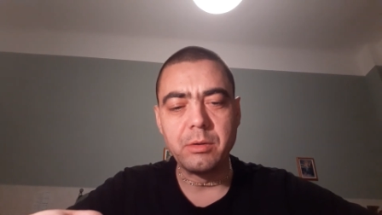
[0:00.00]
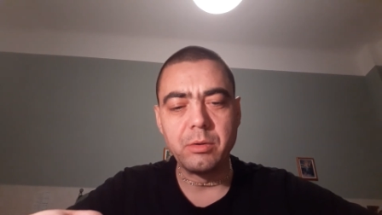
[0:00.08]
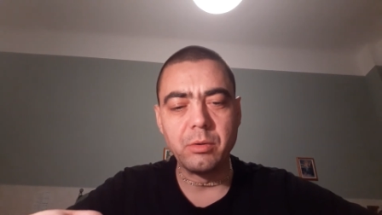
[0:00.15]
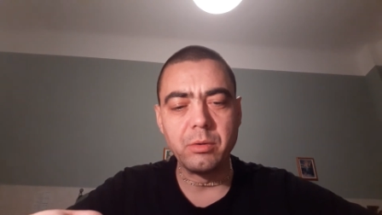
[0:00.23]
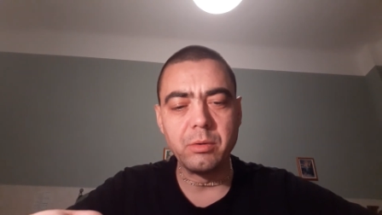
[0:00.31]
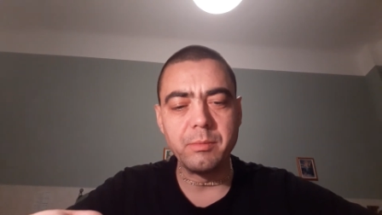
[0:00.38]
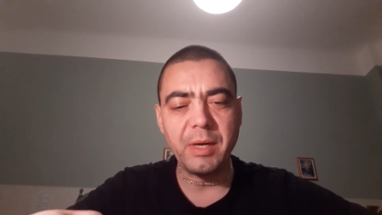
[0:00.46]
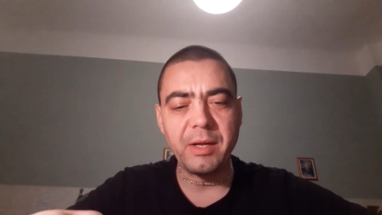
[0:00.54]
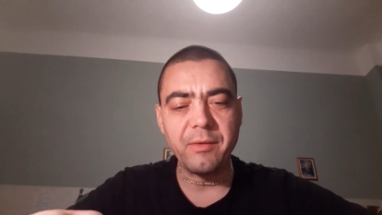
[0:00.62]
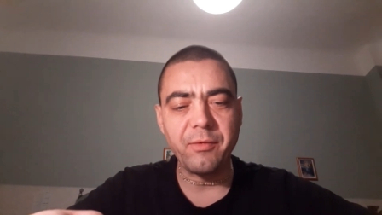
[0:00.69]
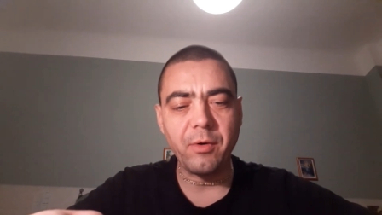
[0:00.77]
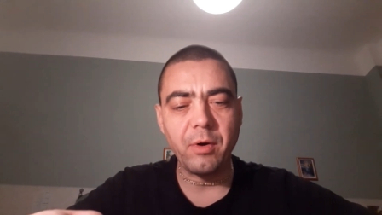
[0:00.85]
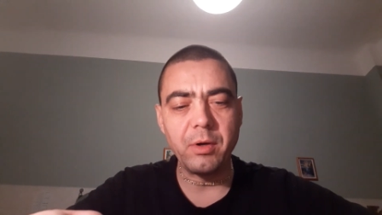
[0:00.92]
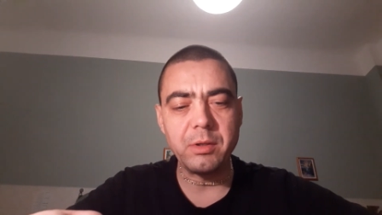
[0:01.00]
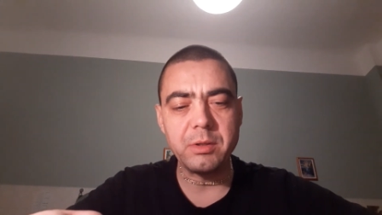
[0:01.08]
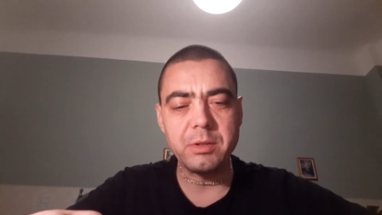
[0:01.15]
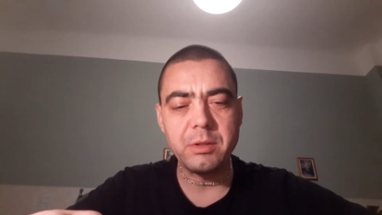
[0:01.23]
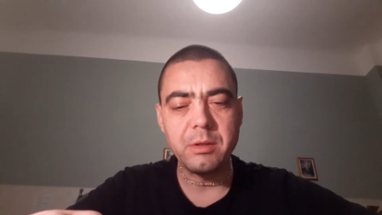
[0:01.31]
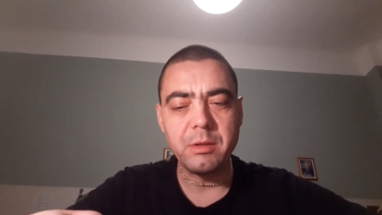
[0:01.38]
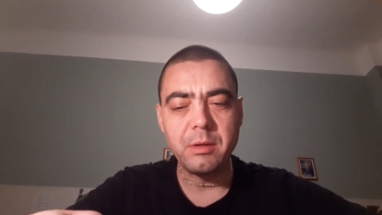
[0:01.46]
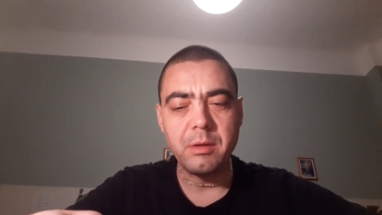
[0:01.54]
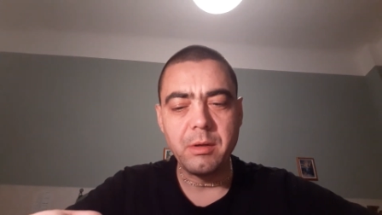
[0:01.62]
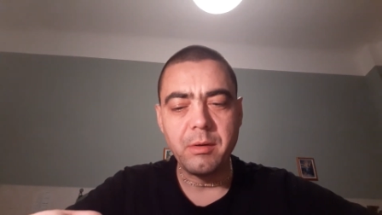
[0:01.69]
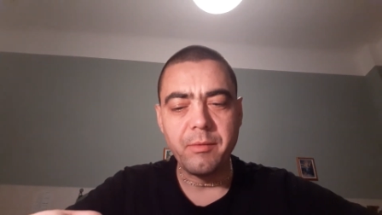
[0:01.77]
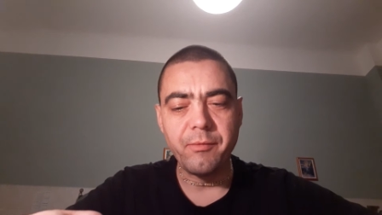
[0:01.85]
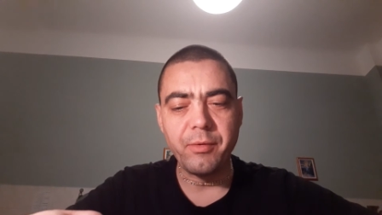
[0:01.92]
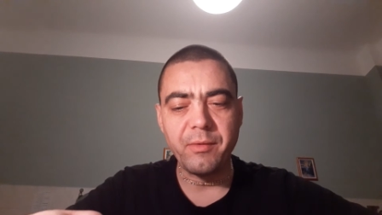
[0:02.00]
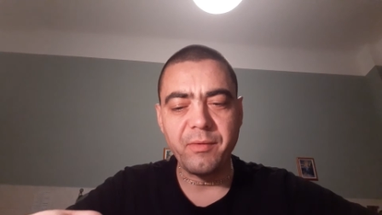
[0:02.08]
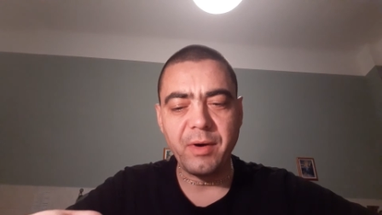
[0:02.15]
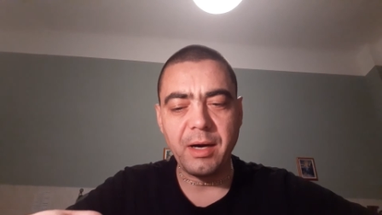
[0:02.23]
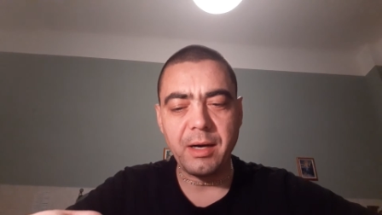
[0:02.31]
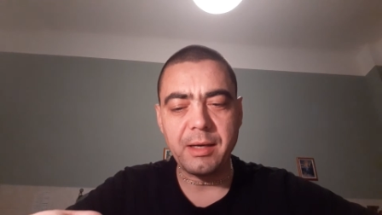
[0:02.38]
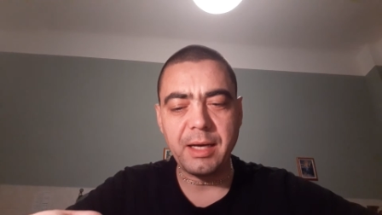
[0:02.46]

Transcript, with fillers: Du, mein Freund, fürwahr,